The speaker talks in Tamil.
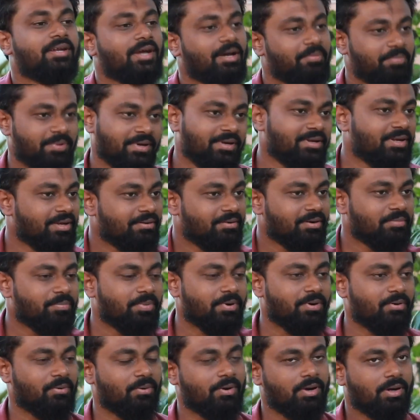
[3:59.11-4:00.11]
டாபிக் டைவெர்ட்
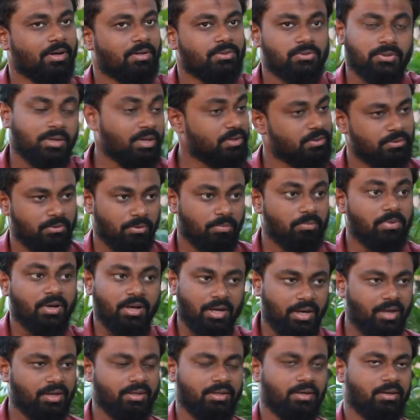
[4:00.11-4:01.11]
பண்ணுவாங்க ஸோ அது ரொம்ப
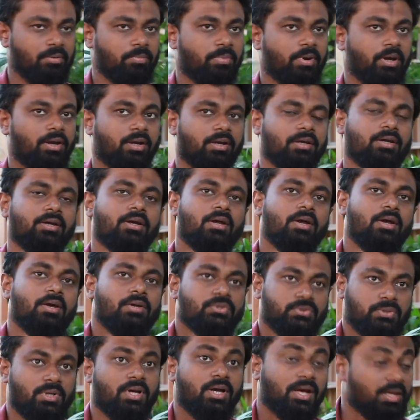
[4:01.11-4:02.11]
கரெக்டான பாயிண்ட்
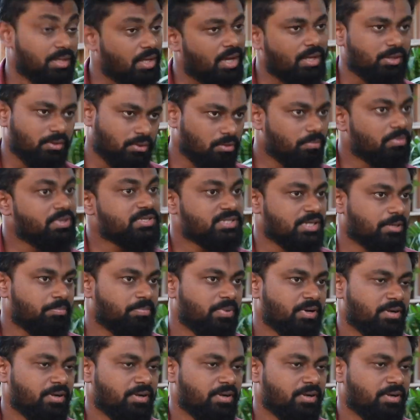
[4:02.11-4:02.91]
ஸோ அதை ரொம்ப செக்